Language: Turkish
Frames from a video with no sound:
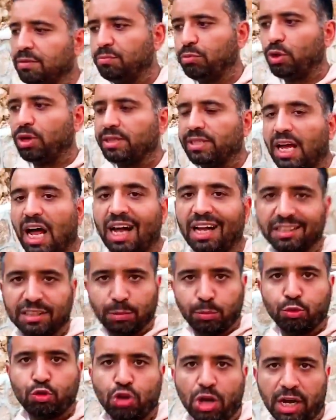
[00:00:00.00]
Burası
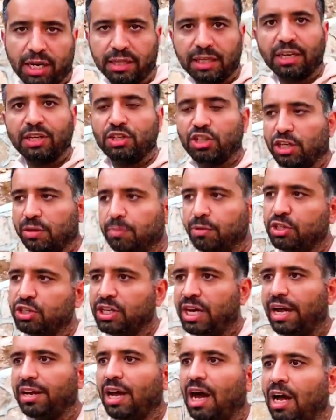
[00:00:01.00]
6.30'a kadar
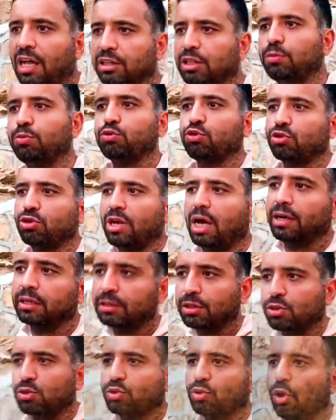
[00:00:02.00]
açıkmış. Yani 6.30'da
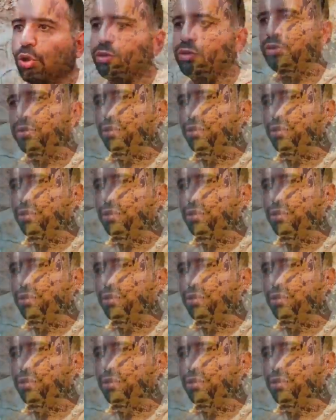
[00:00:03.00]
artık son